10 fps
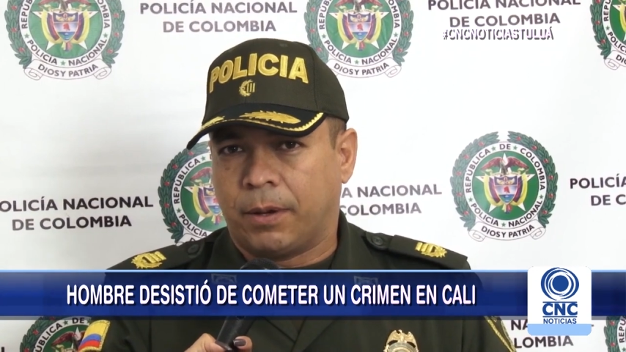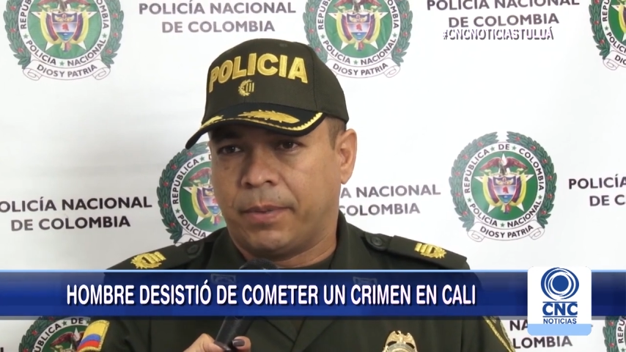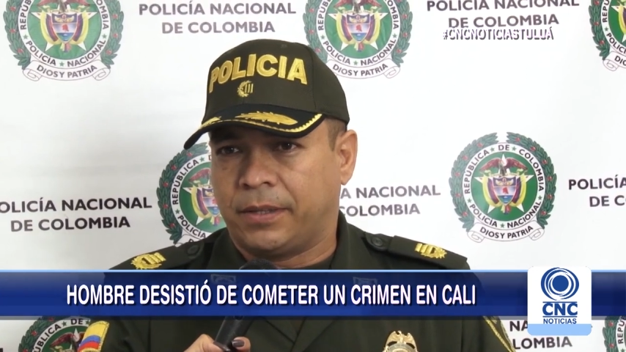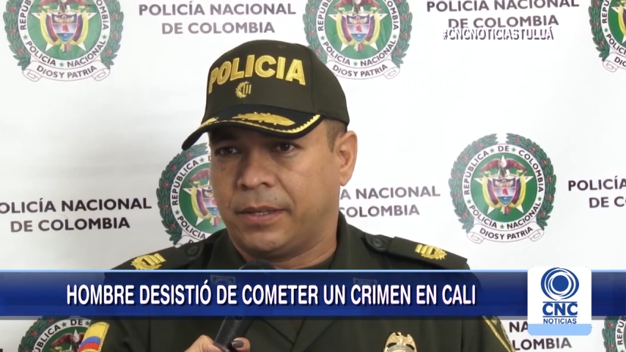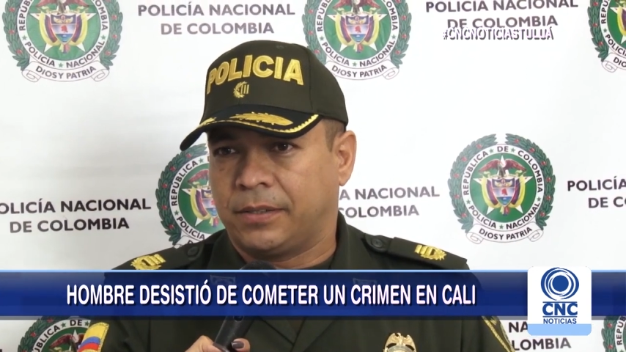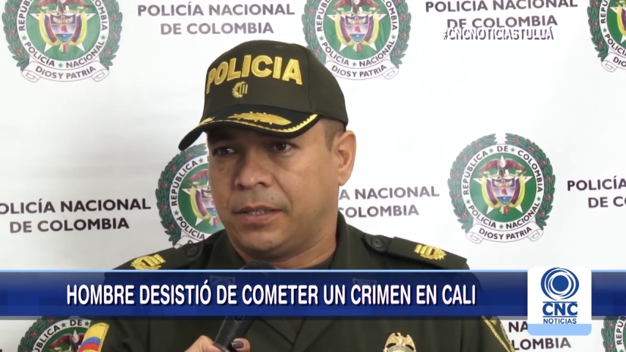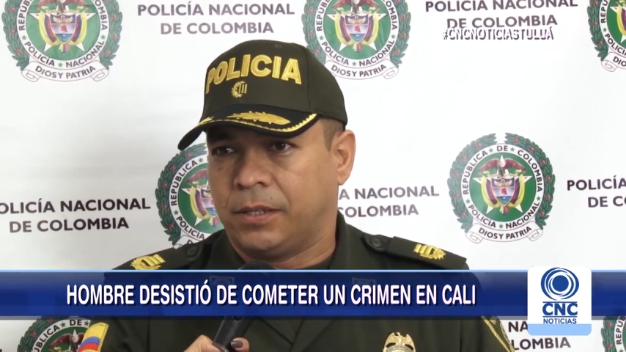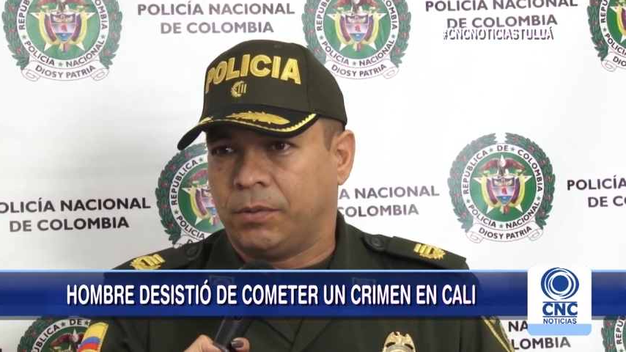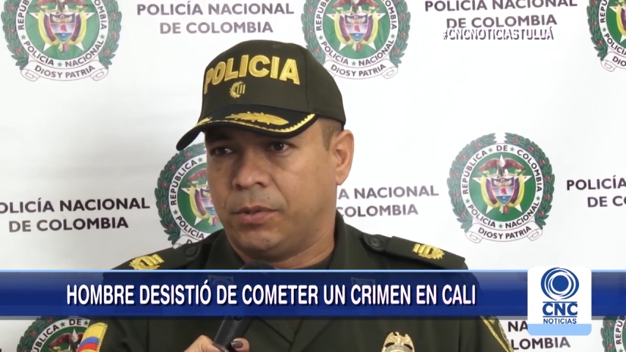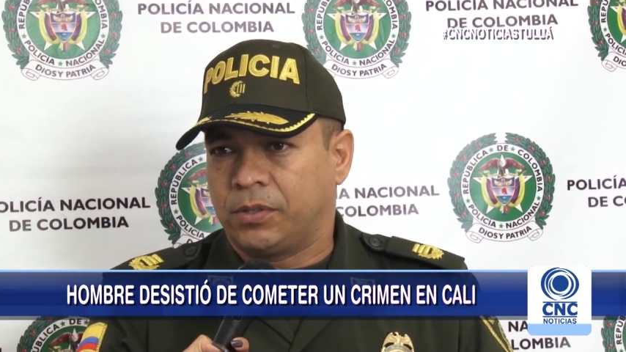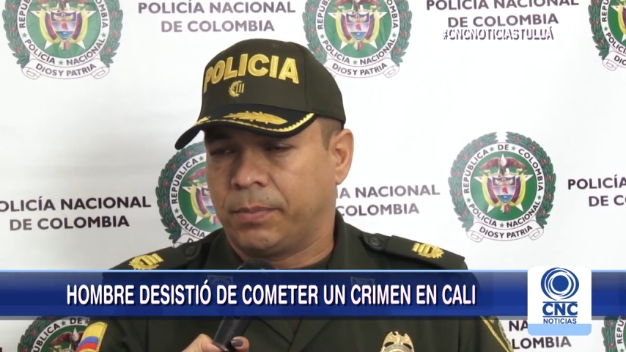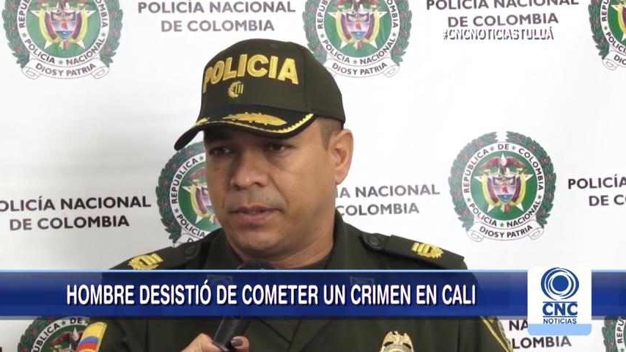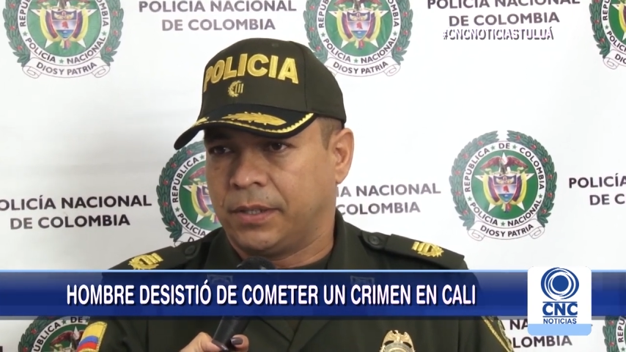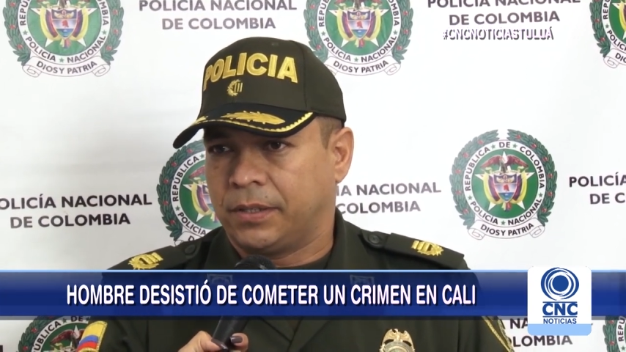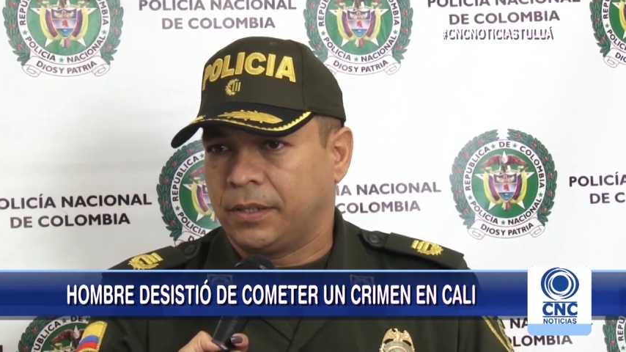Igualmente este individuo se
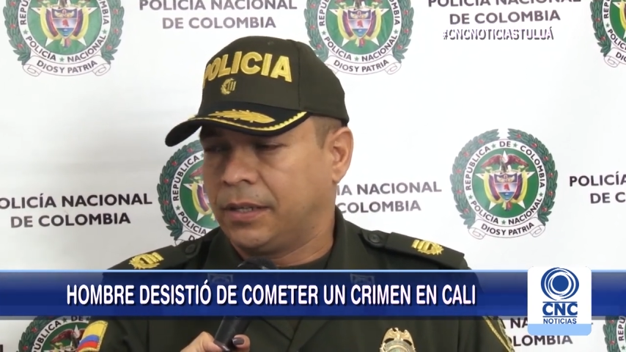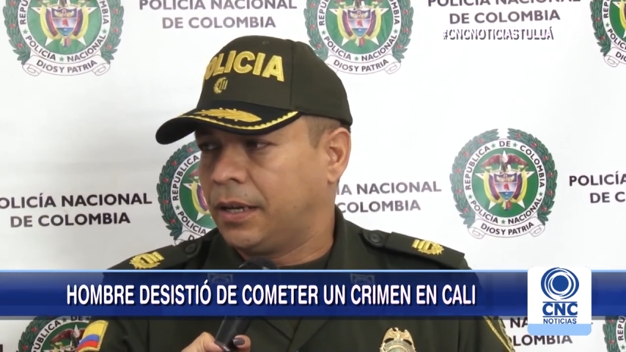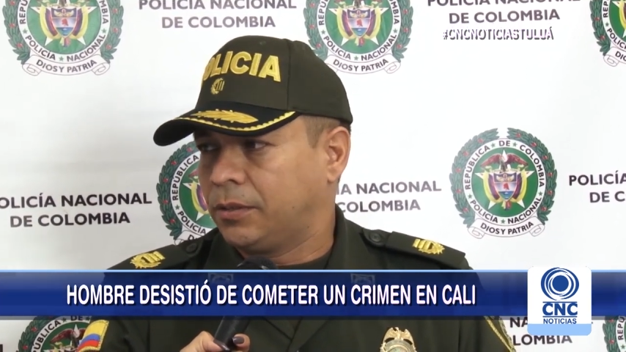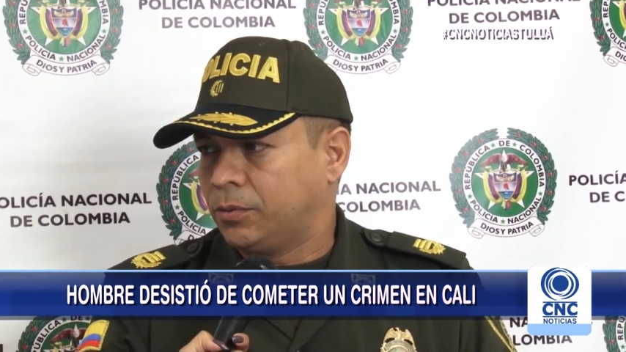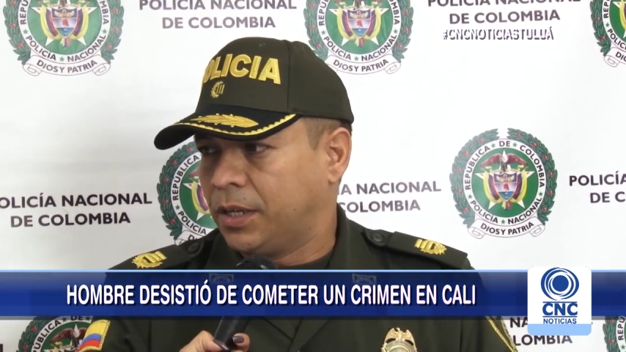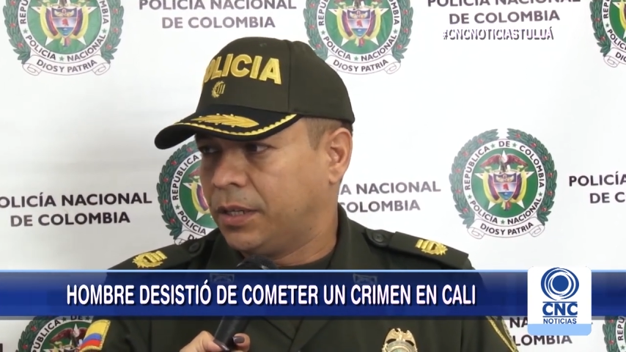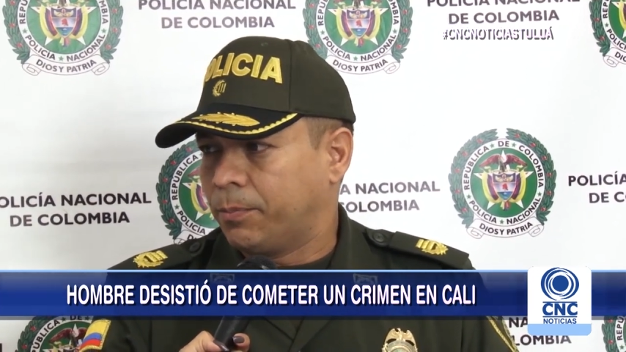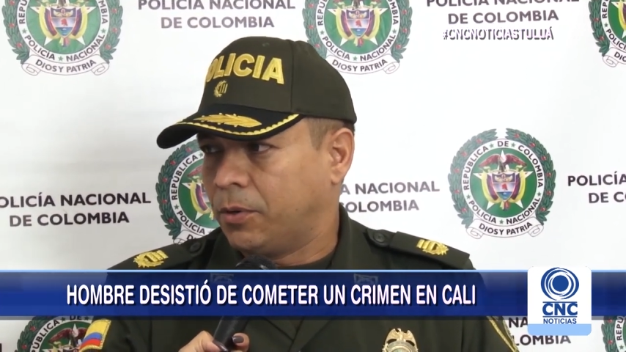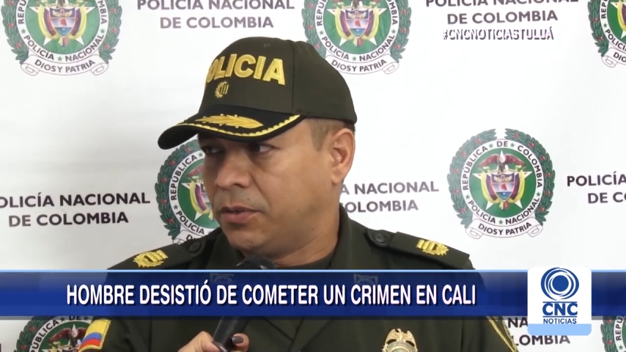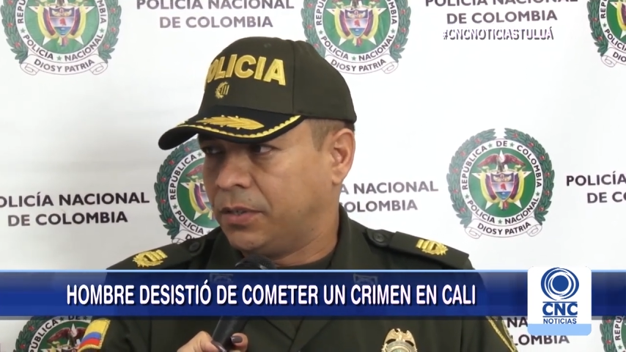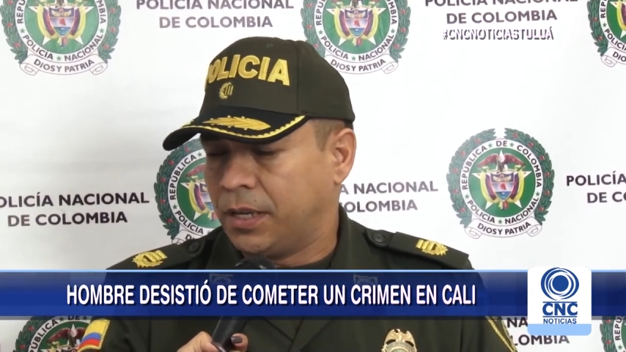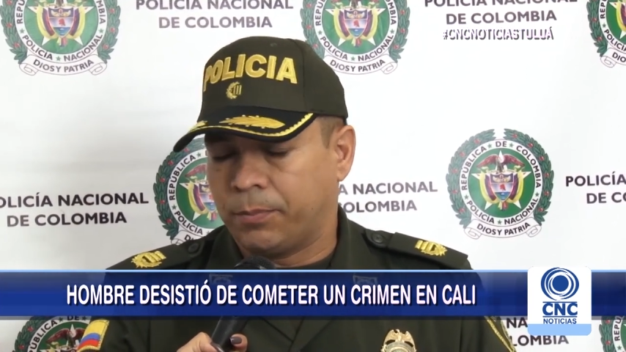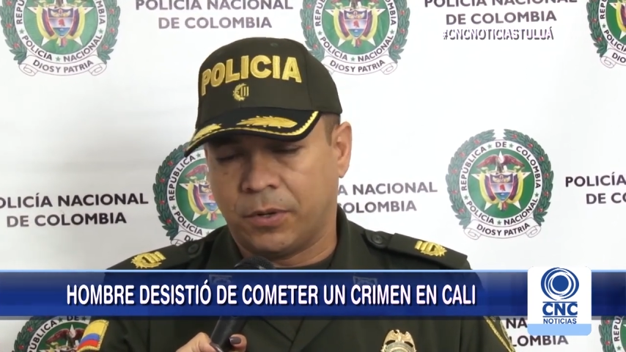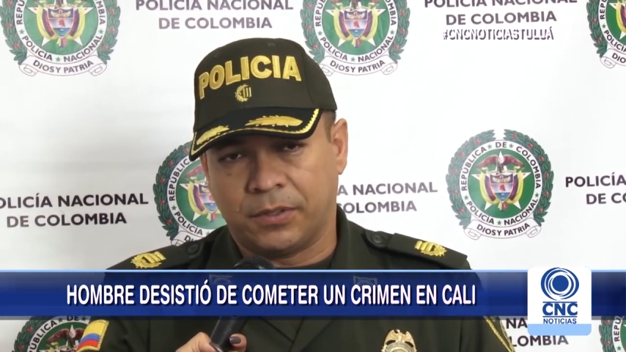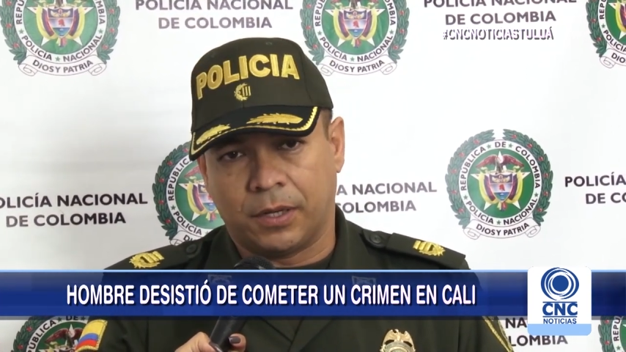presenta ante las unidades de policía y
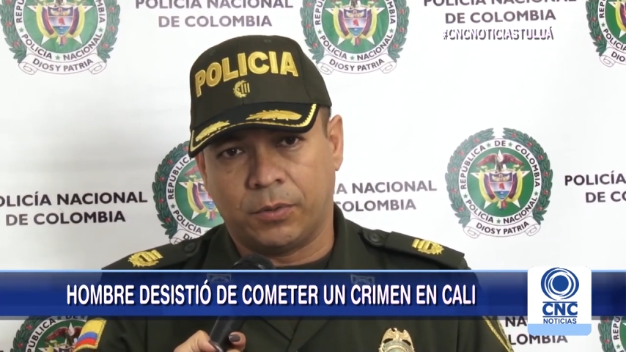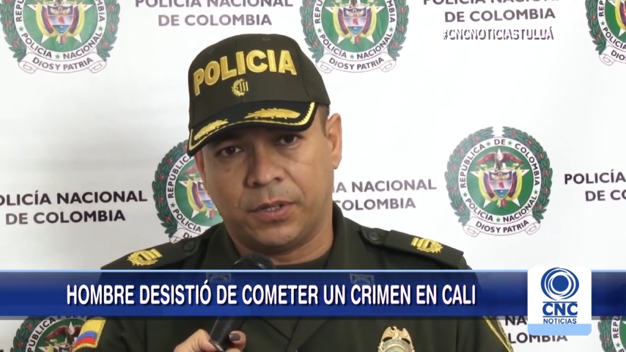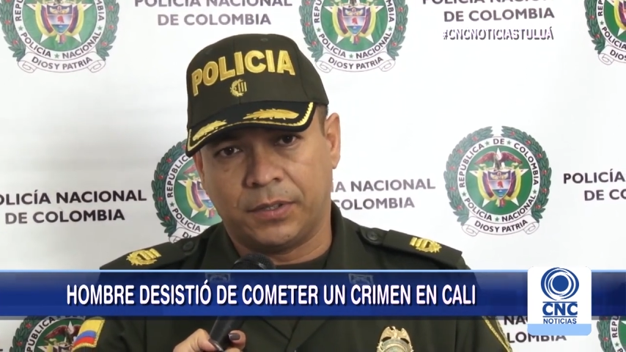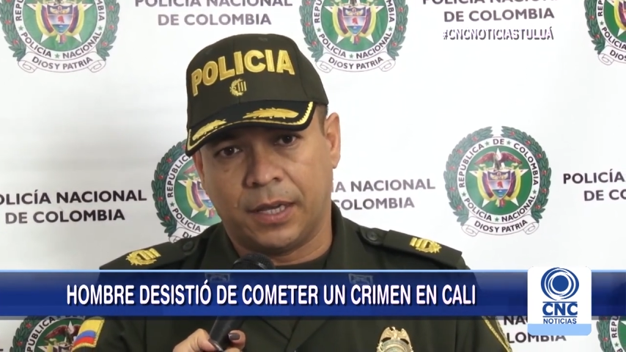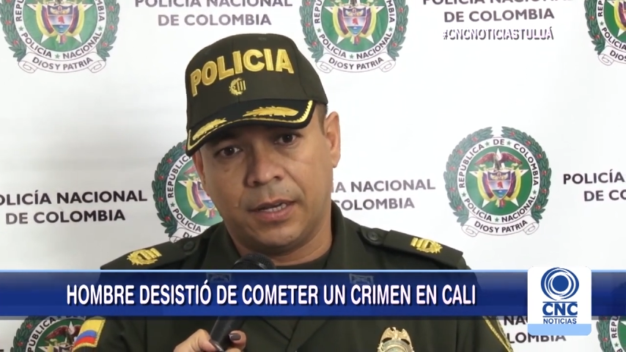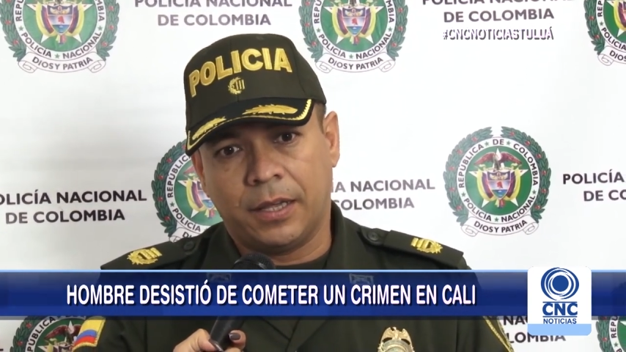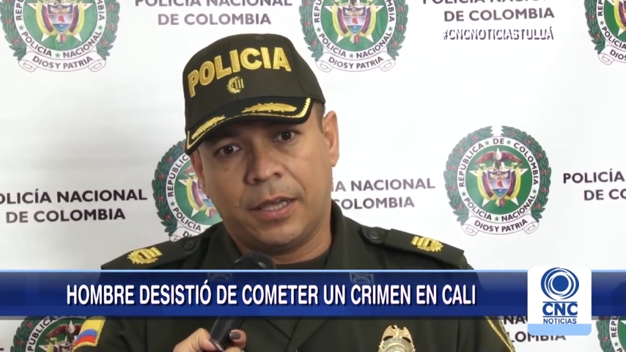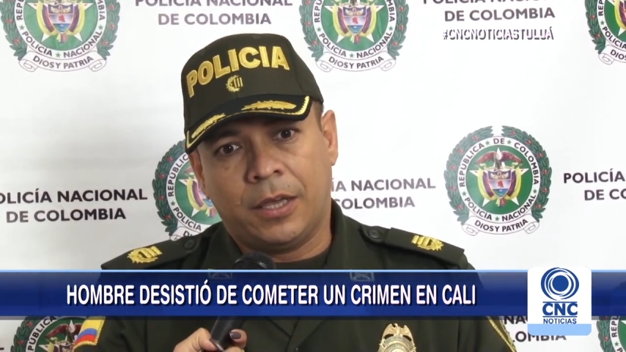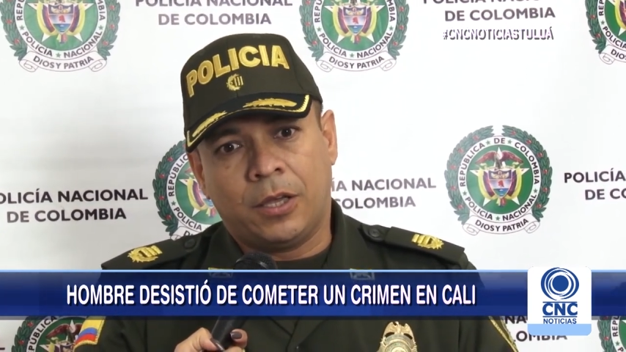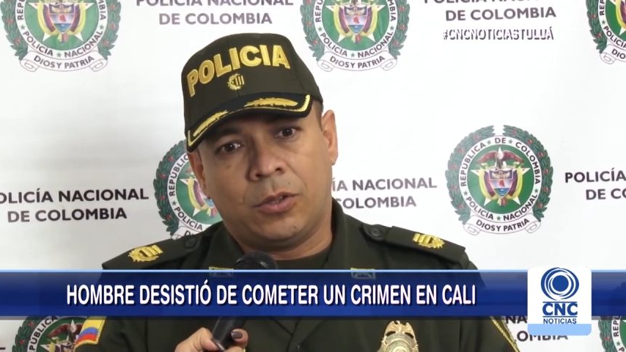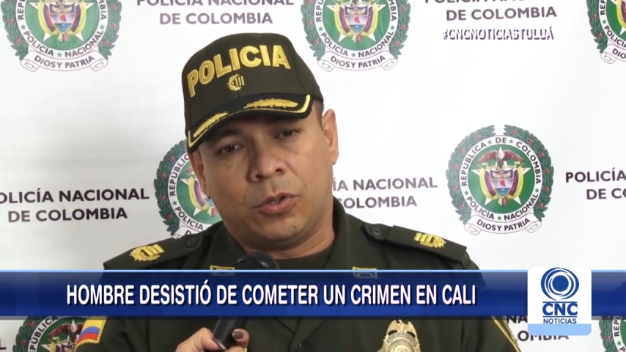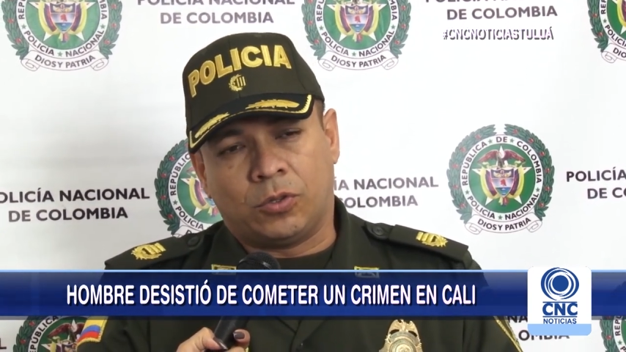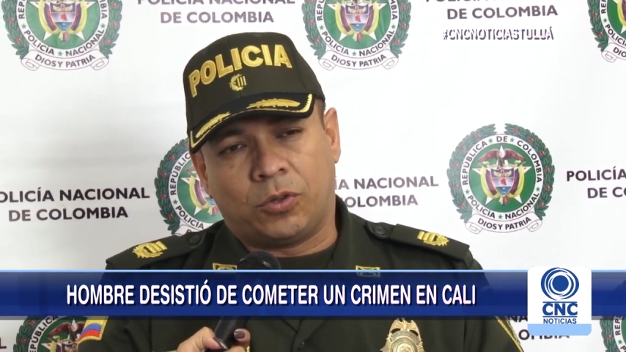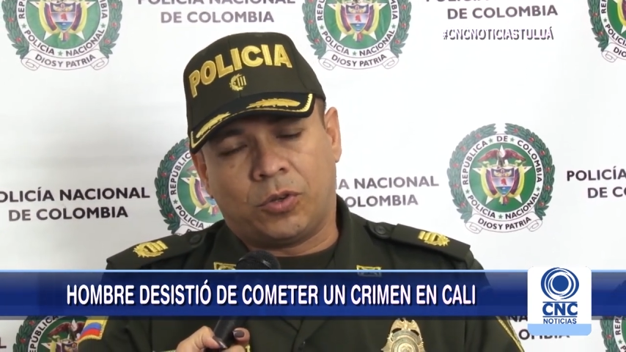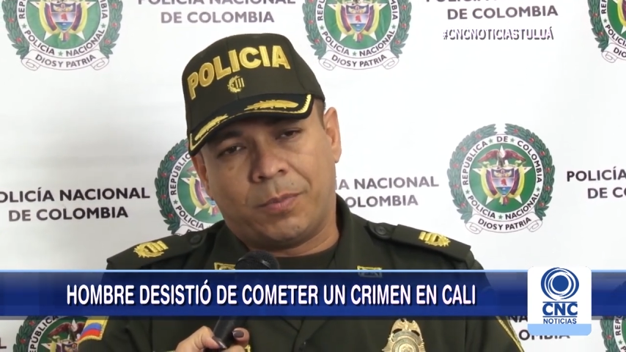policía judicial. Nosotros